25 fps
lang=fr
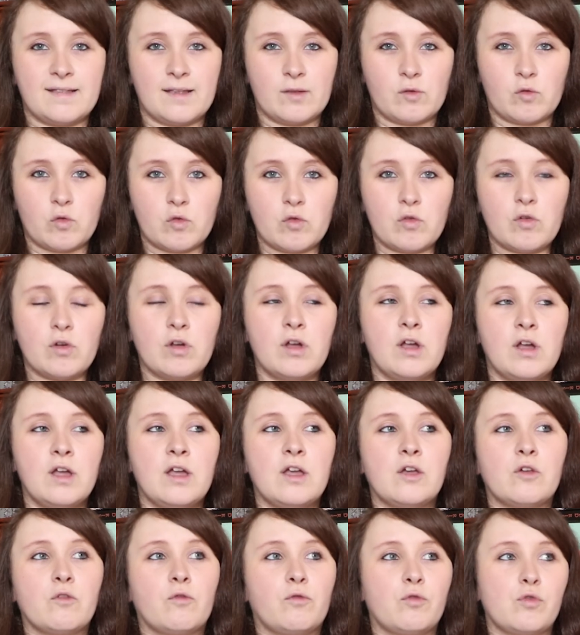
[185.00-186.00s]
c'est sûr.
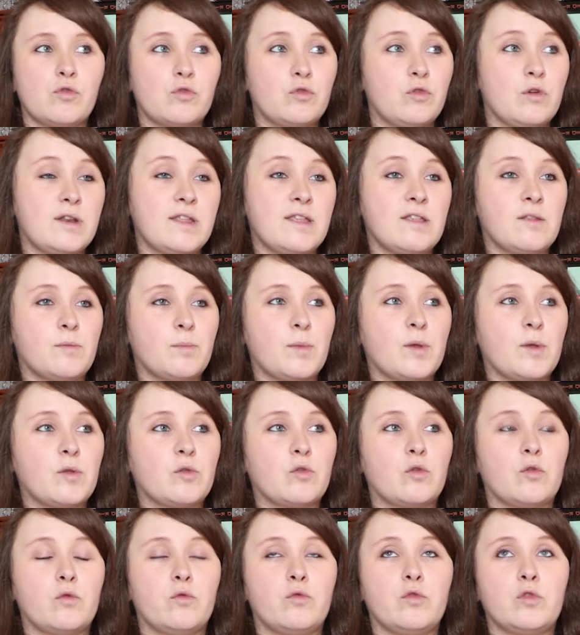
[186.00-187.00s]
Il faut que je le lise
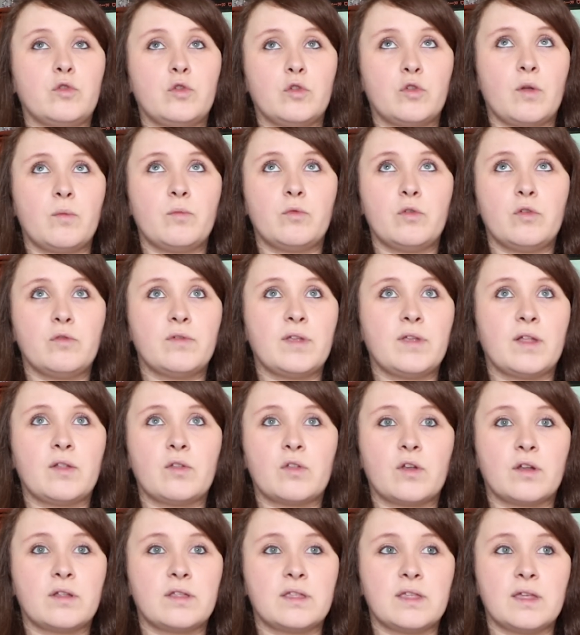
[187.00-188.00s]
parce que vu que le tome 2 vient
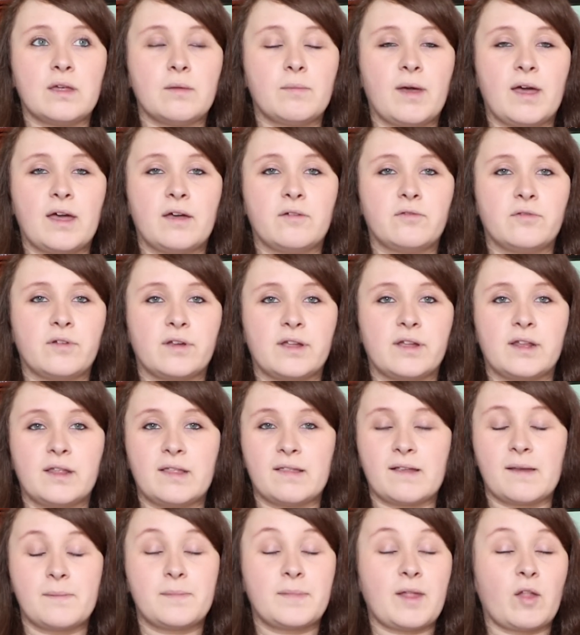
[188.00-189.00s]
de sortir, bah enfin il
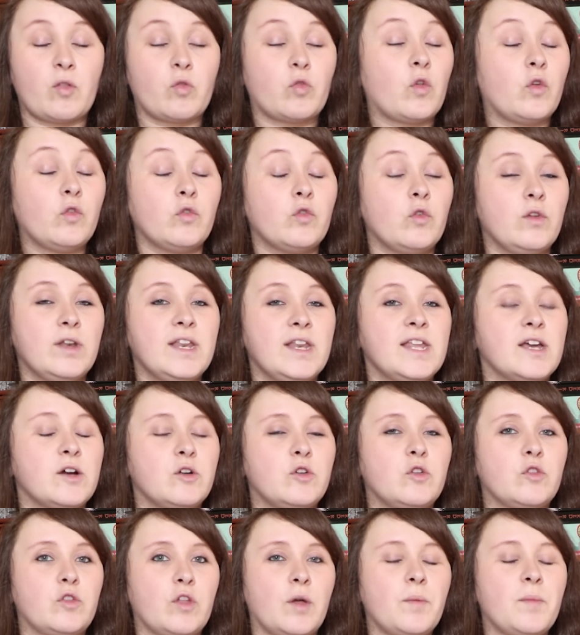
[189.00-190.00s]
serait peut-être temps de
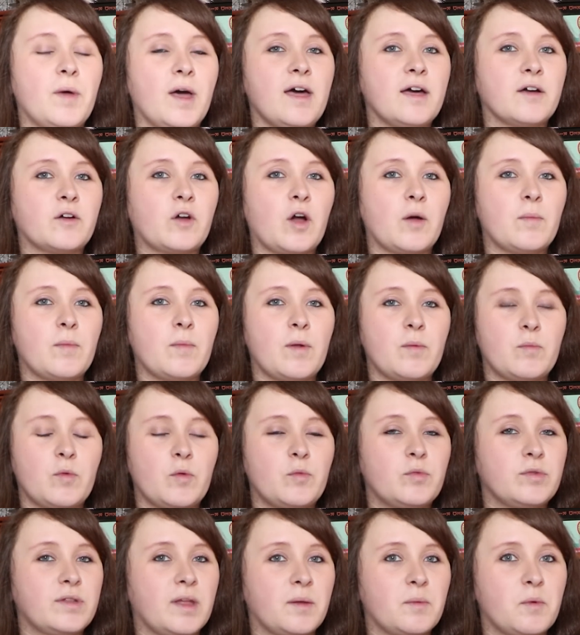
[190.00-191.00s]
lire le tome 1 quand même
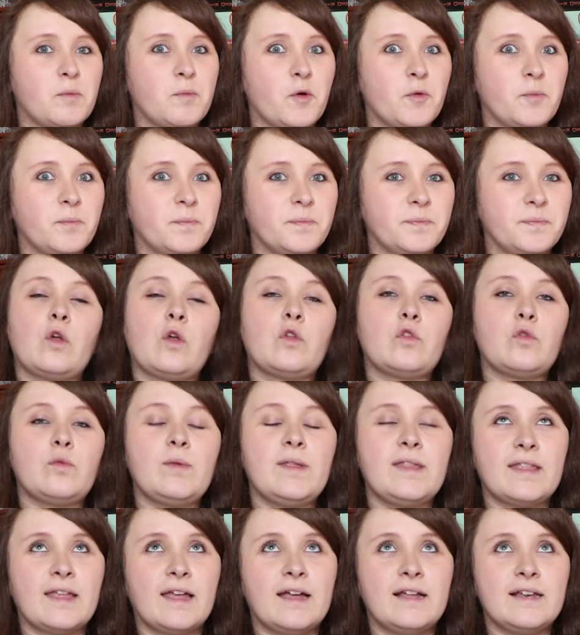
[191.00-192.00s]
au bout d'un moment.
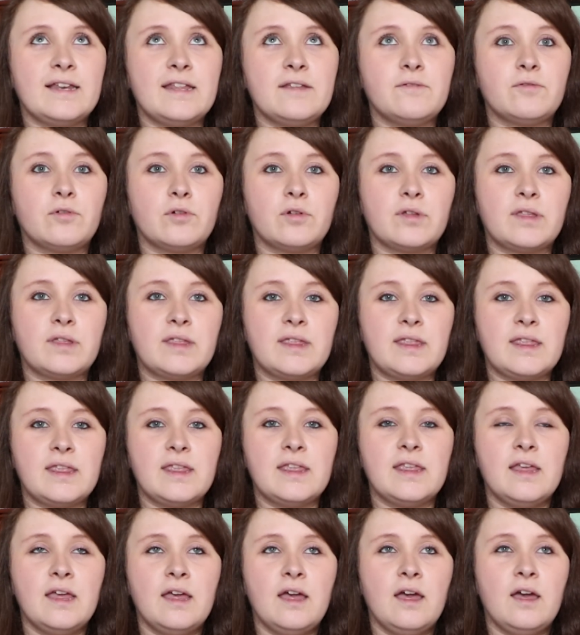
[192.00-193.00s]
Ensuite, un livre
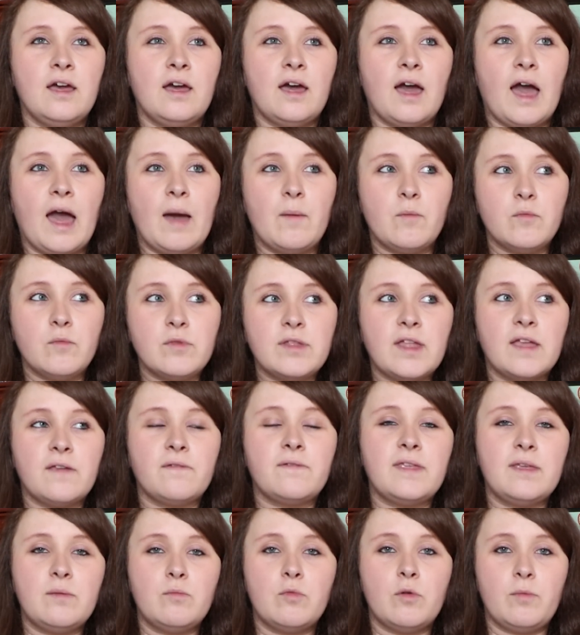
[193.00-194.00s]
qui, à mon
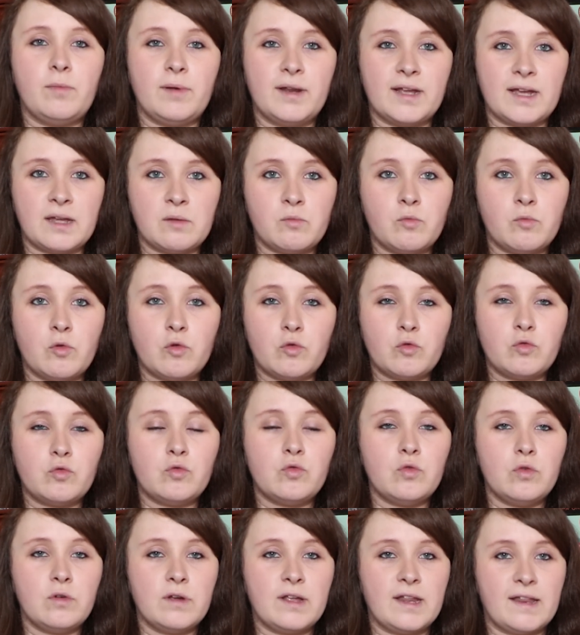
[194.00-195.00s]
avis, me plairait
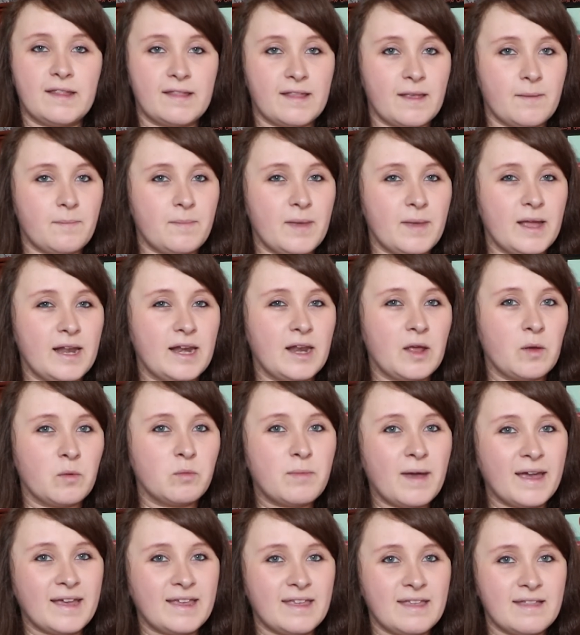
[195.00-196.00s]
beaucoup. Il s'appelle
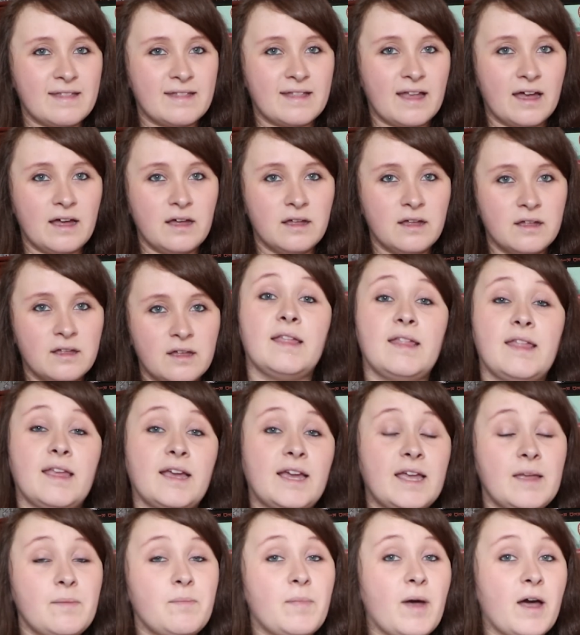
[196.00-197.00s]
Bakita. C'est
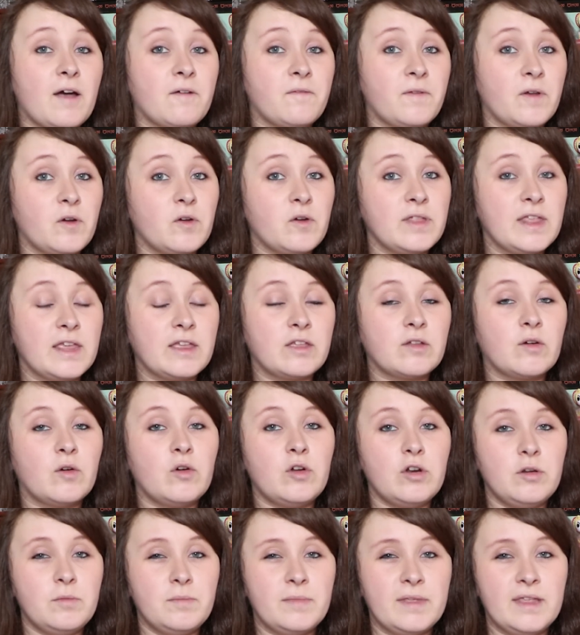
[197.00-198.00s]
écrit par Véronique
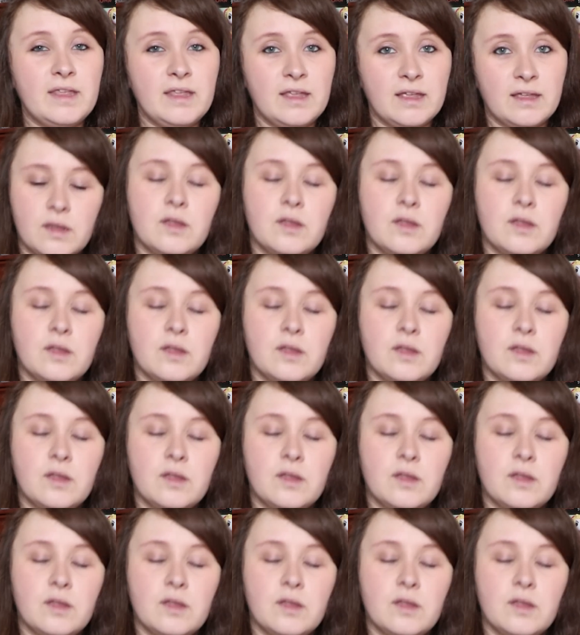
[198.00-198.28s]
Olmi.